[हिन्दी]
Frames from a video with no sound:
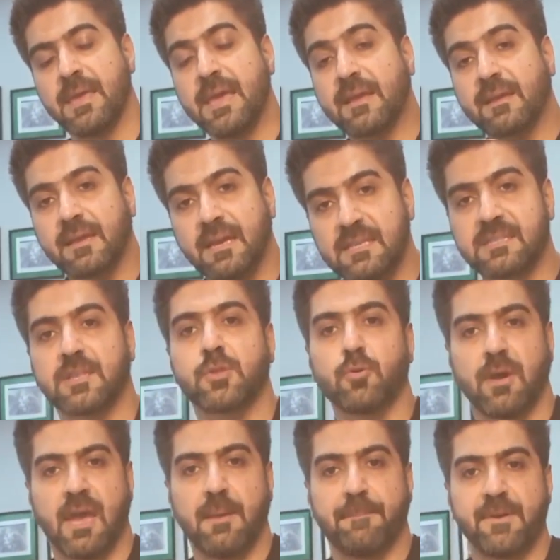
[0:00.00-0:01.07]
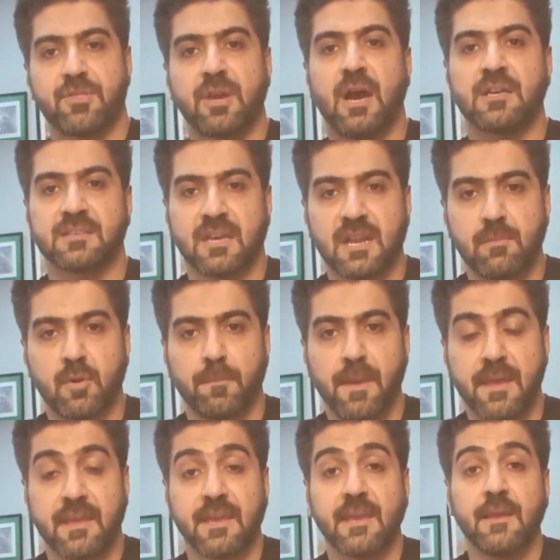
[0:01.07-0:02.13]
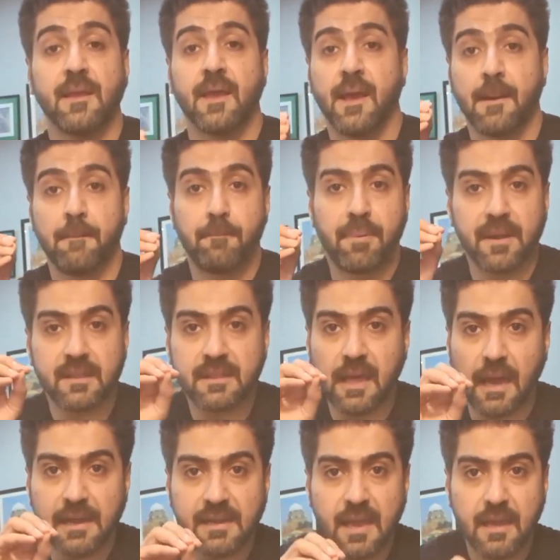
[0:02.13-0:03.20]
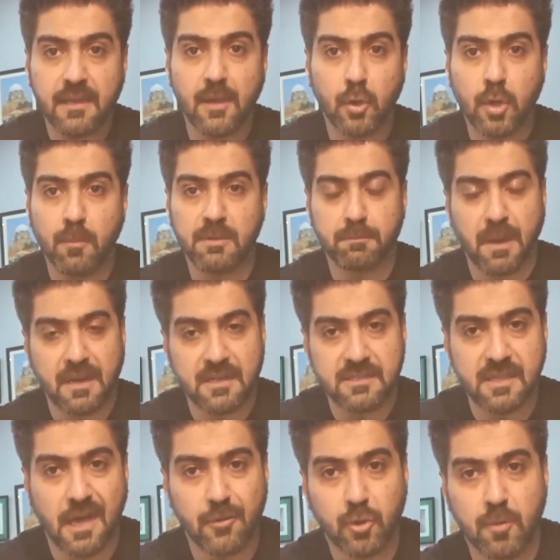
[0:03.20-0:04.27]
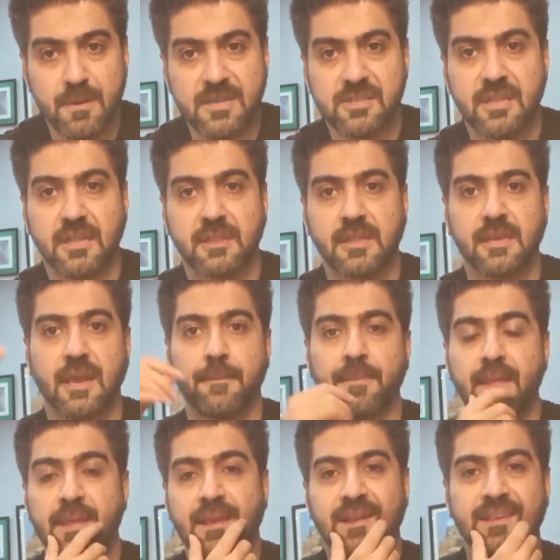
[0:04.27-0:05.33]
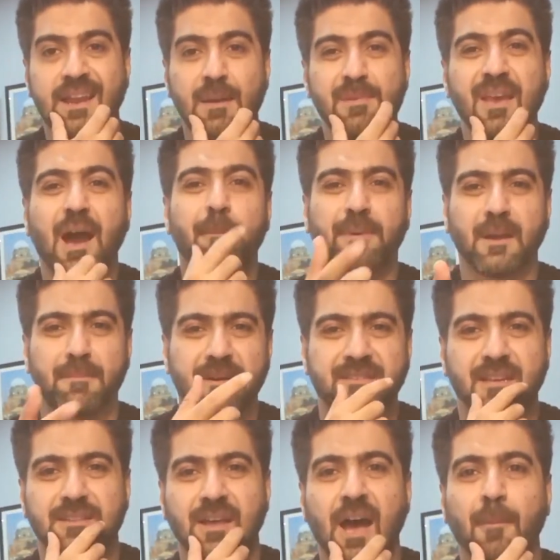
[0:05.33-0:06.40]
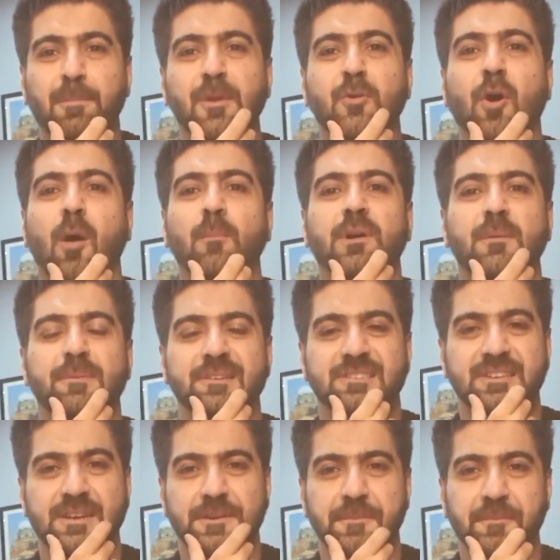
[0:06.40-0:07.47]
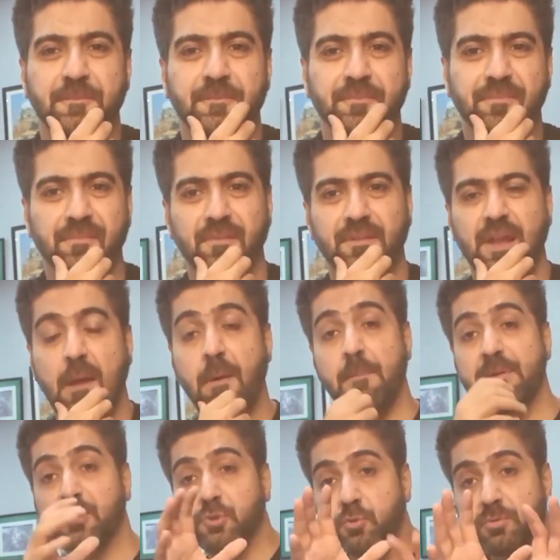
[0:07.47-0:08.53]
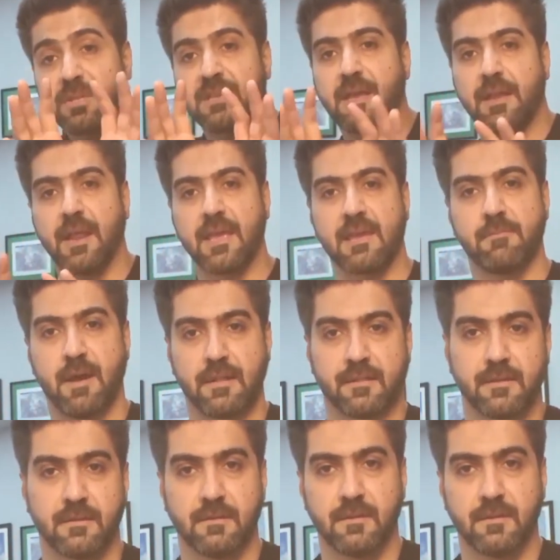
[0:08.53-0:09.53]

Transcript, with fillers: एक किस्त जो है 50 अरब रुपए की बरतानिया की हुकूमत पाकिस्तान को भेज देती है कि जनाब ये आपका पैसा था आपकी कौम का पैसा है अब आपने सुनते जाना है ये बात